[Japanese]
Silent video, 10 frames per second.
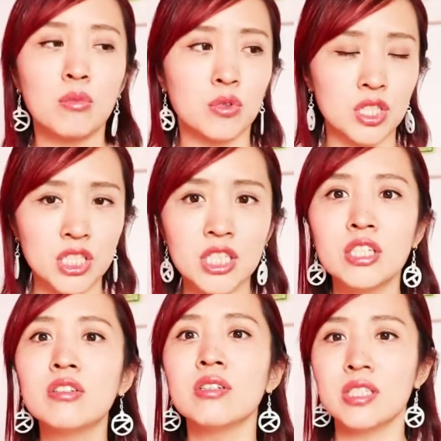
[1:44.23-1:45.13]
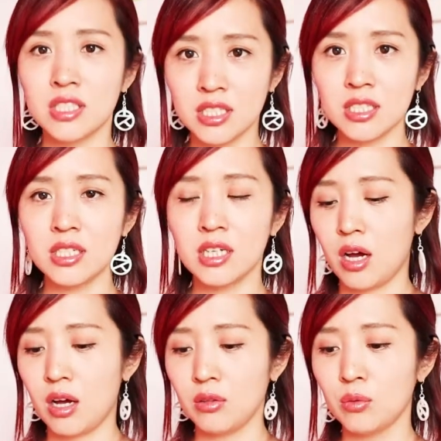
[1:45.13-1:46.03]
もうしにくいし、
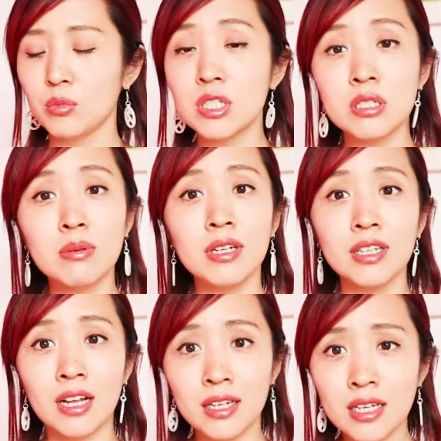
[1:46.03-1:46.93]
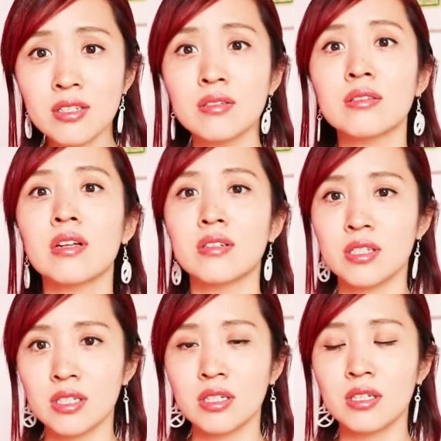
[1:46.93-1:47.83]
虫歯になりやすくなる
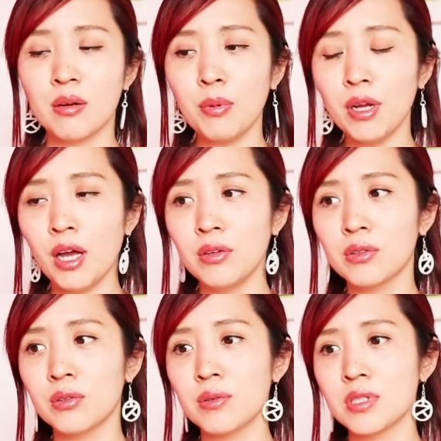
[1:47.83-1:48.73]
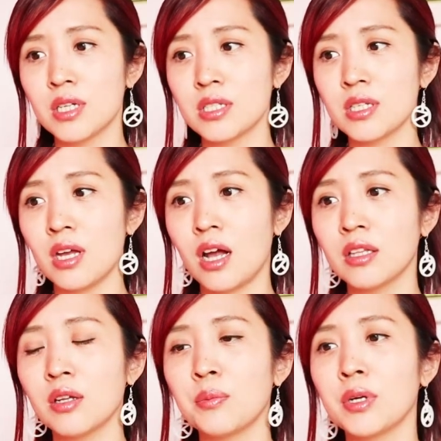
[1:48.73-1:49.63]
し、やっぱり歯の矯正して歯
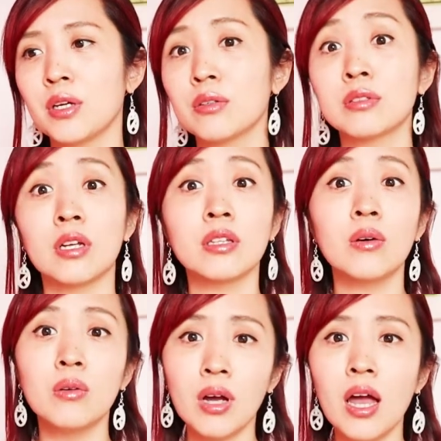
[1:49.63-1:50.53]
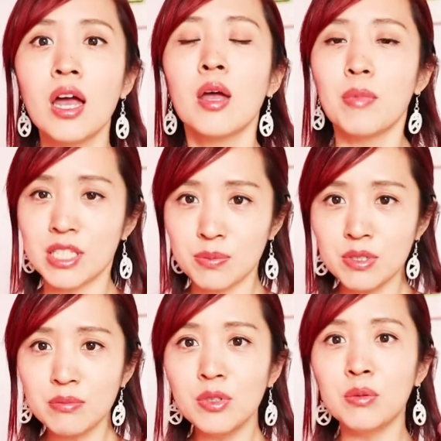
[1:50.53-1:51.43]
並びが良くなった方が、自
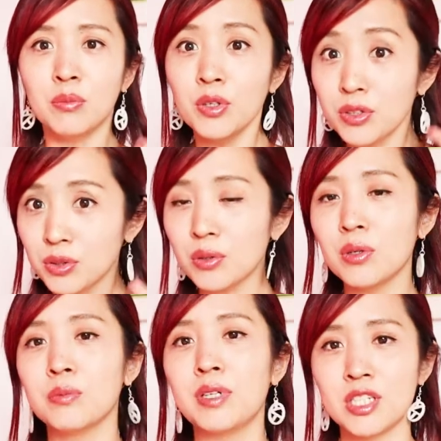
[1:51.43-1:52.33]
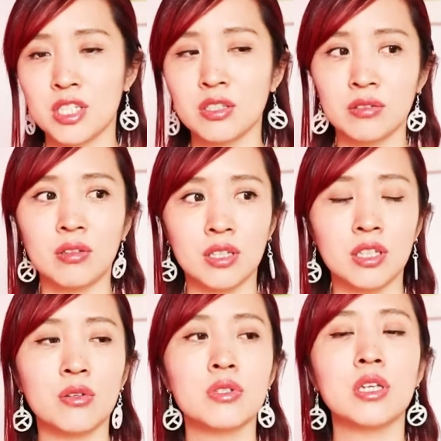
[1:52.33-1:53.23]
分ももっとブラッシングとか
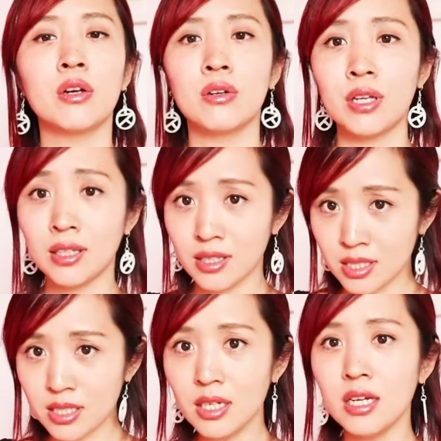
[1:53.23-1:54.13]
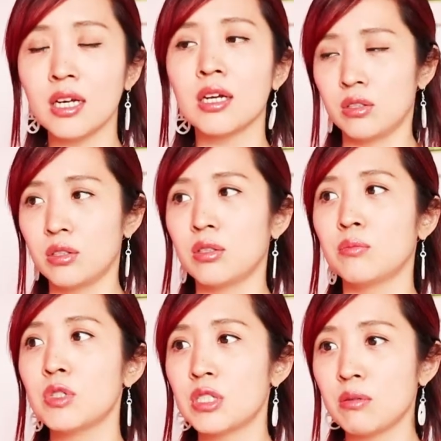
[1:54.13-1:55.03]
に気をつけるようになったし、
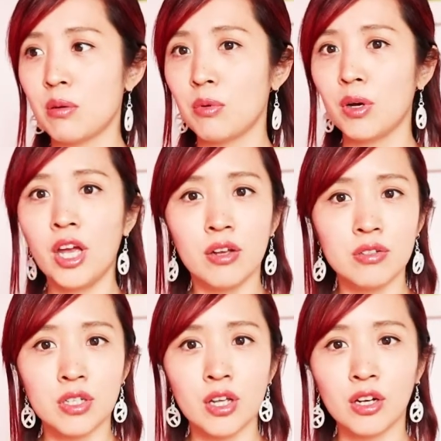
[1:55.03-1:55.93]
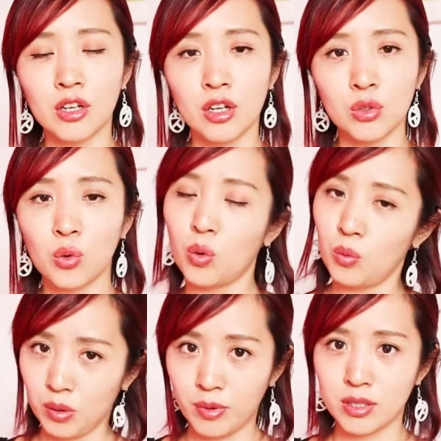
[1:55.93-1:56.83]
虫歯も減るんじゃないかなと
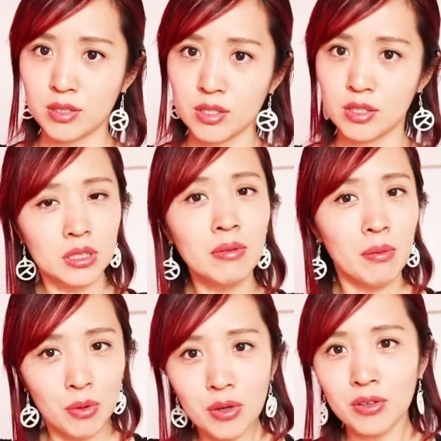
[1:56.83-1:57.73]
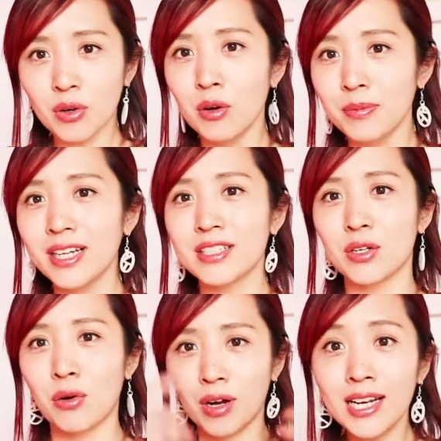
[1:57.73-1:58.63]
思います。今も
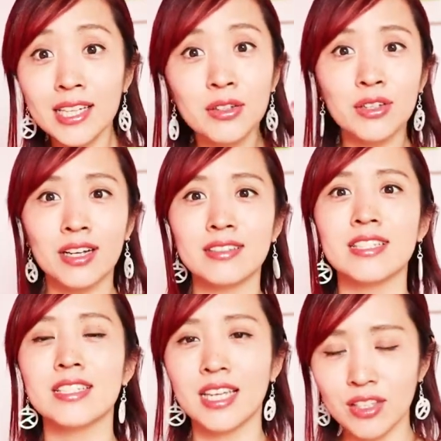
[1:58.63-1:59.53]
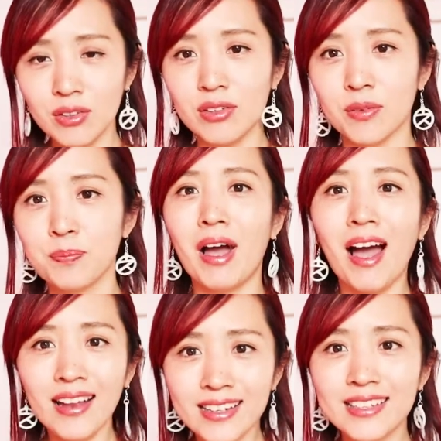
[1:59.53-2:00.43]
コンプレックス他にいろいろあるんですけど、
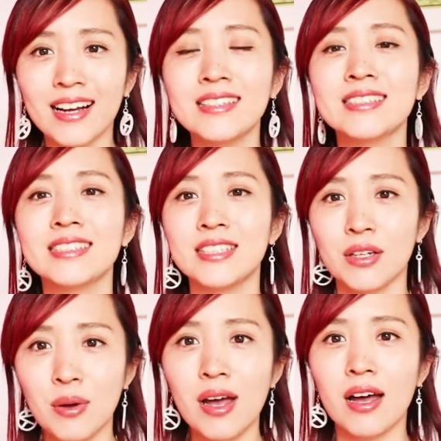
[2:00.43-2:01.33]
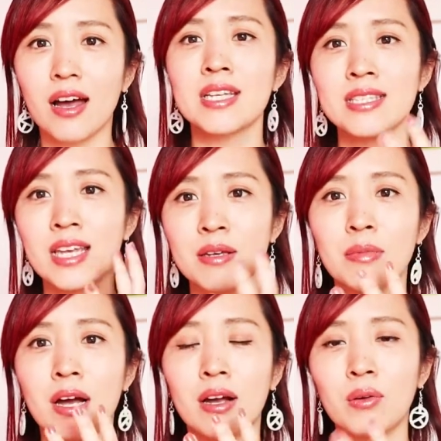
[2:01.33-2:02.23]
歯に関しては全然
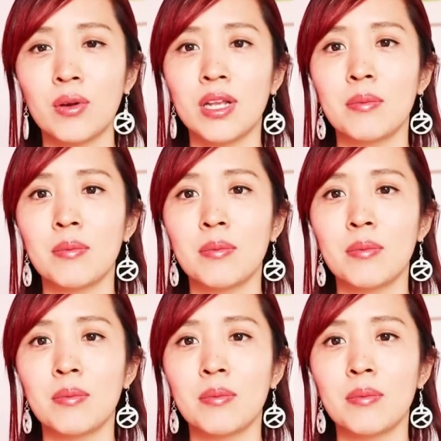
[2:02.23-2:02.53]
今これ